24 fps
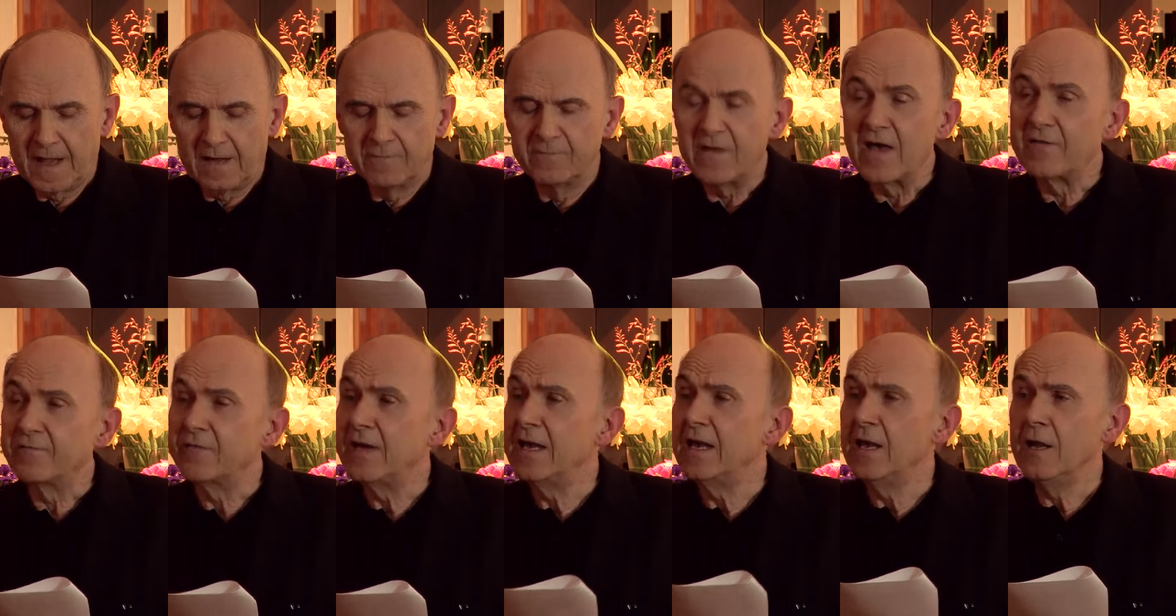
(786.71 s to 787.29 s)

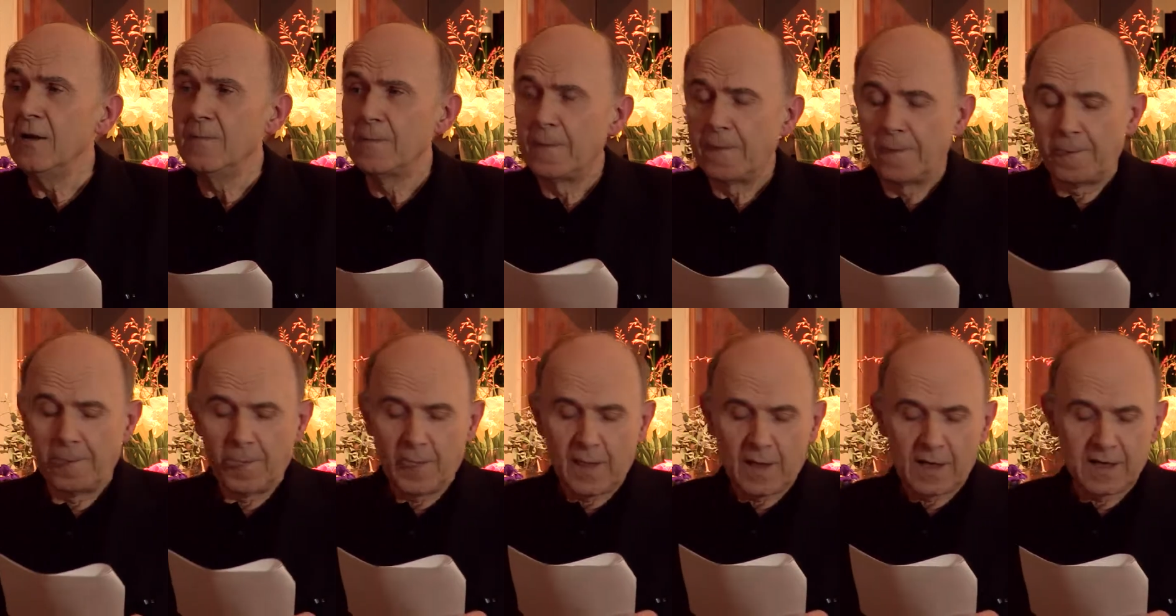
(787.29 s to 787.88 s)
Wer will,
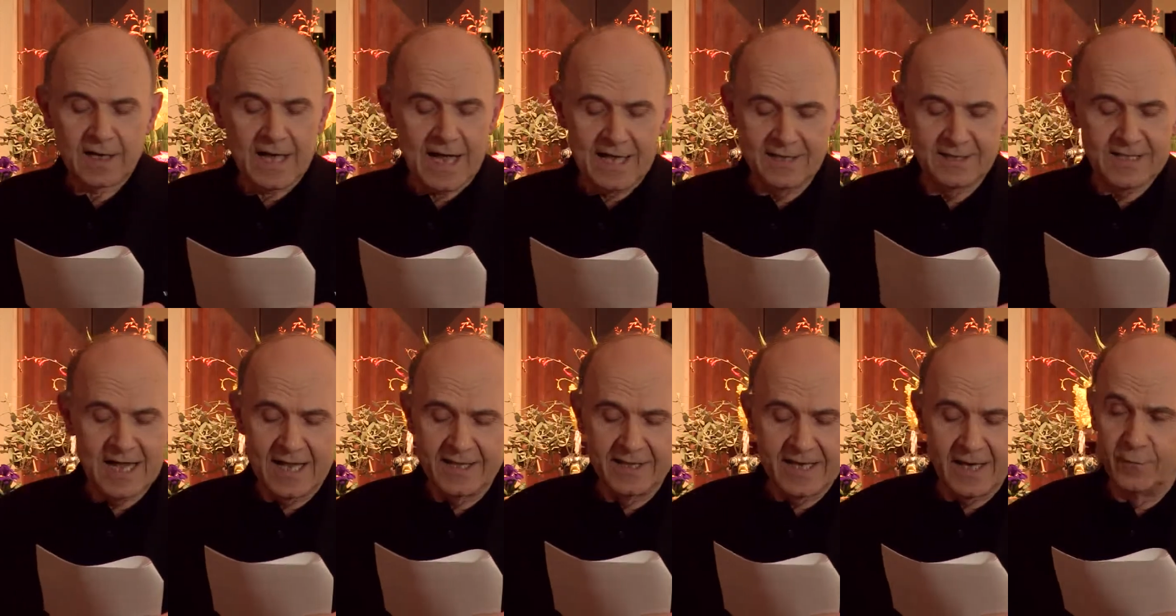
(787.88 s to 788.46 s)
kann
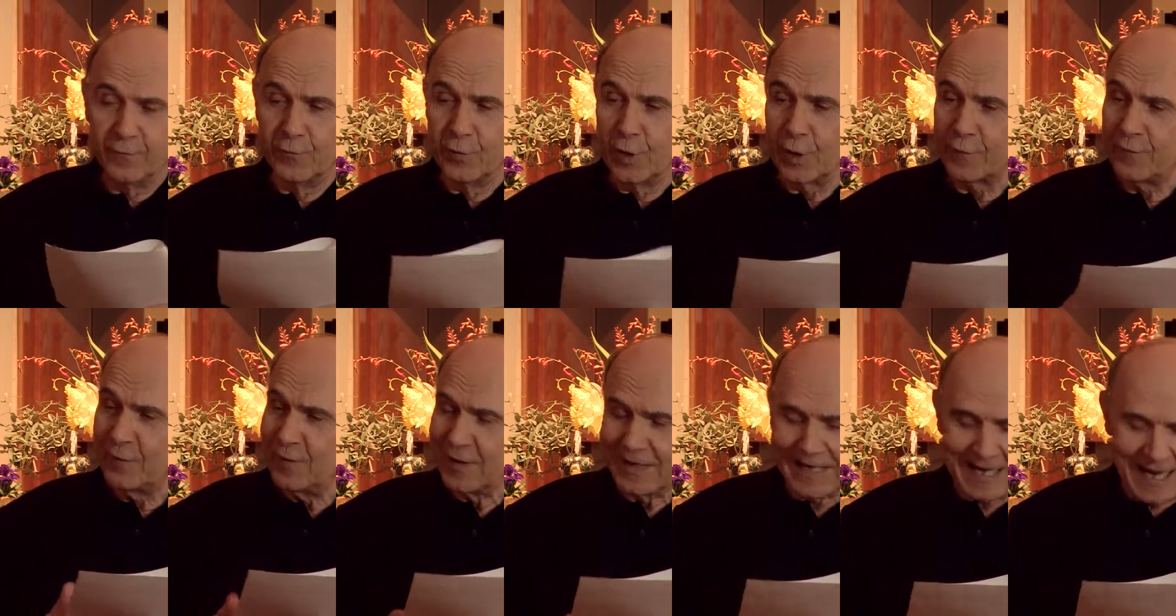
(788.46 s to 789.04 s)
dann den
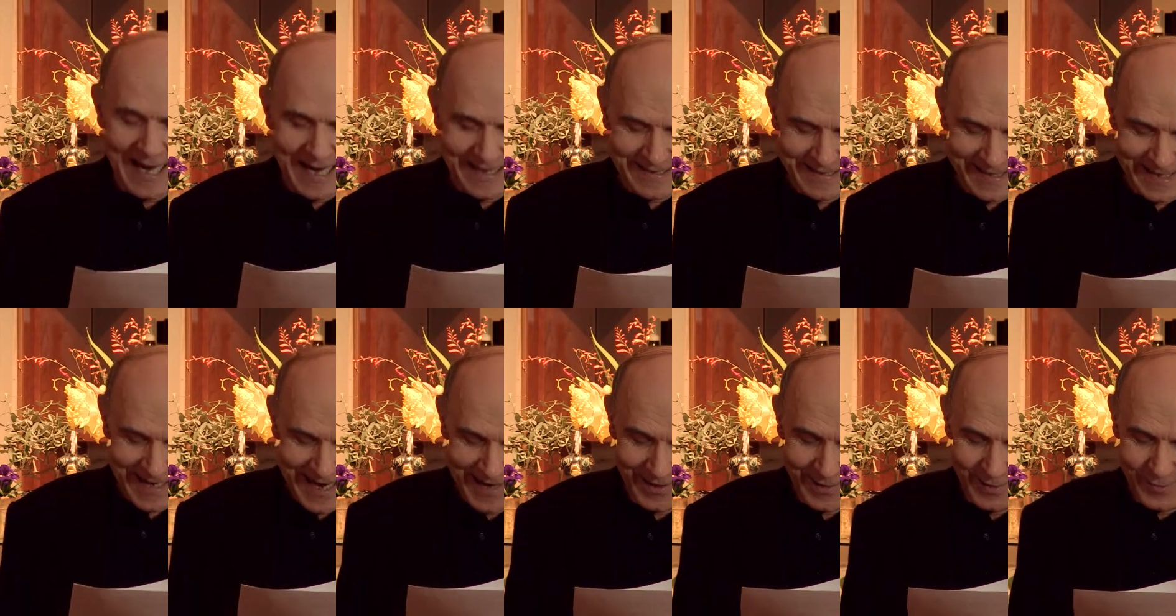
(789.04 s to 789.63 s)

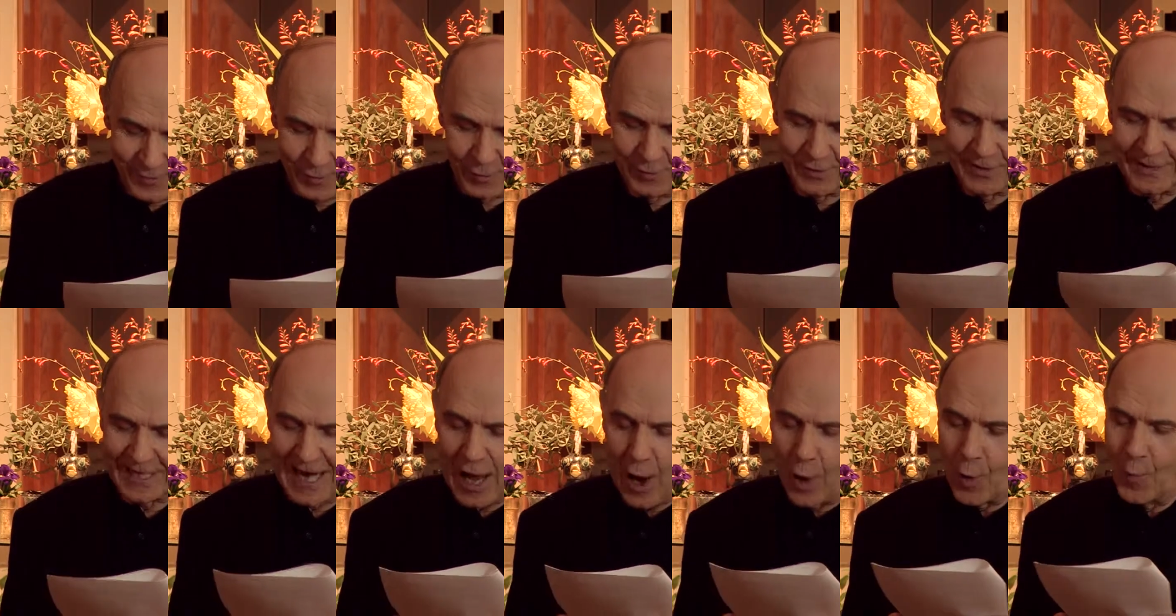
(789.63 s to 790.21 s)
Würfelkletterern und
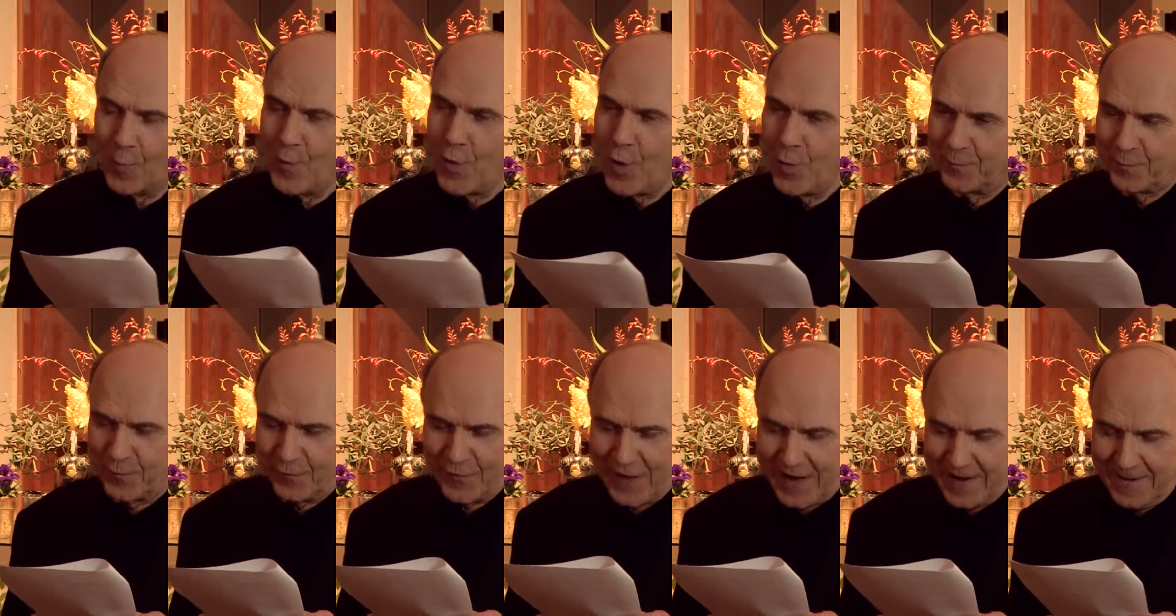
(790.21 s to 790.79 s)

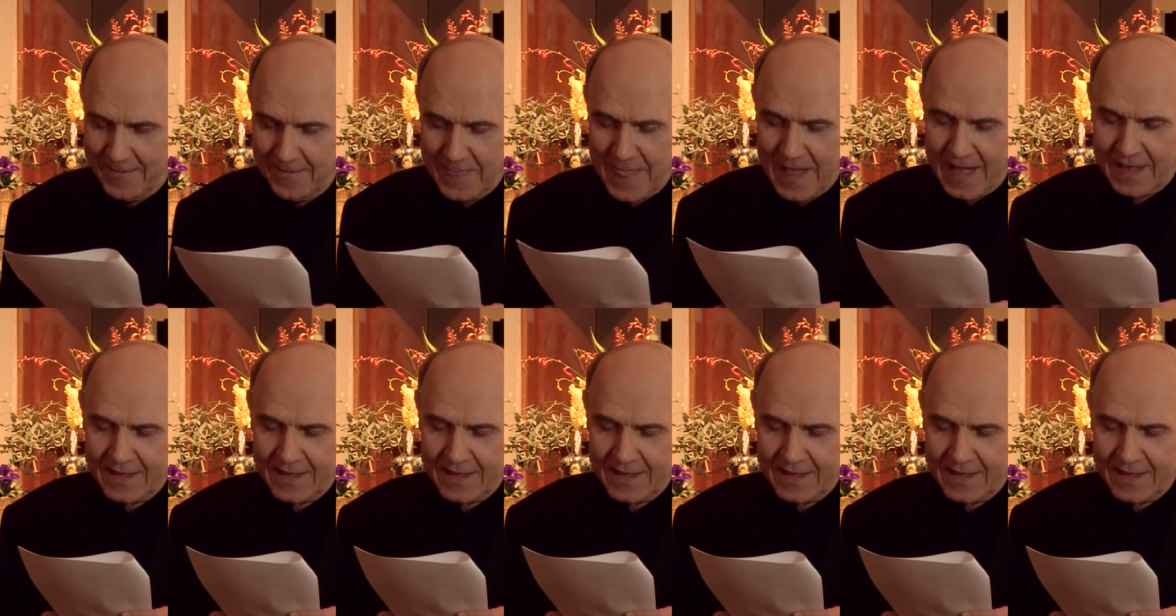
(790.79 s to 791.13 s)
Raumhüpfern